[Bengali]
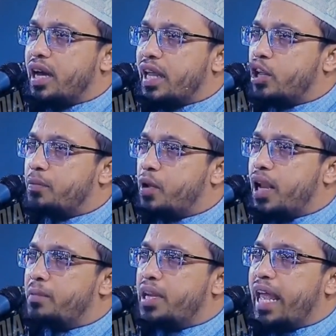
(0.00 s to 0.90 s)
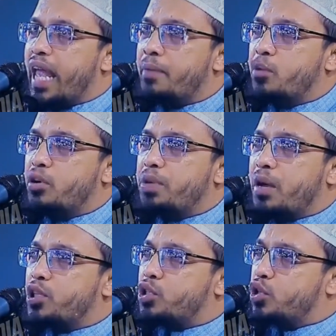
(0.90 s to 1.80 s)
আল্লাহ রবুল আলমিন এমন
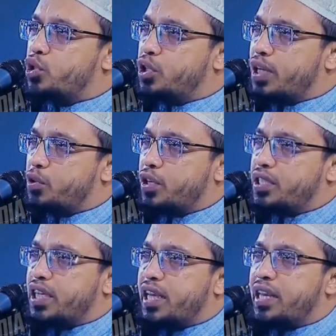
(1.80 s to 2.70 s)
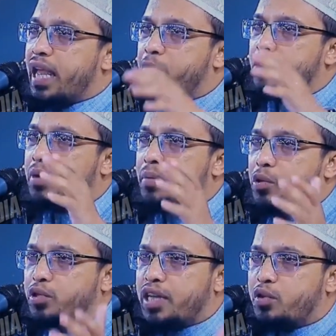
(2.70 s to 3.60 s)
ভাবে সহযোগিতা করেছেন এমন ভাবে
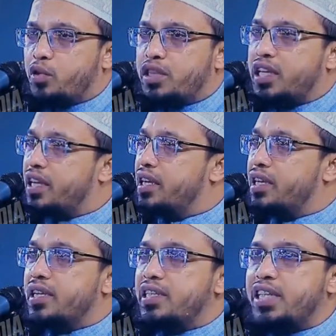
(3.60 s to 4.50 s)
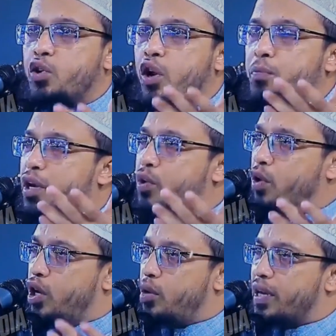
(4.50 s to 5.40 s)
উদ্ধার করেছেন যে কল্পনা
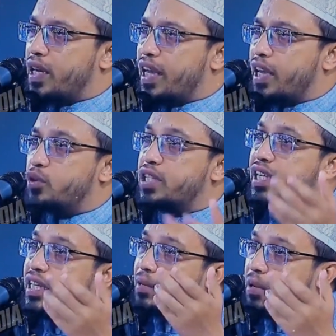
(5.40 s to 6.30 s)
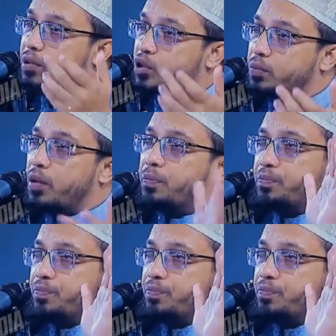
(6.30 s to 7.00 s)
করলে অবাক লাগে এখন যে এটা কিভাবে সম্ভব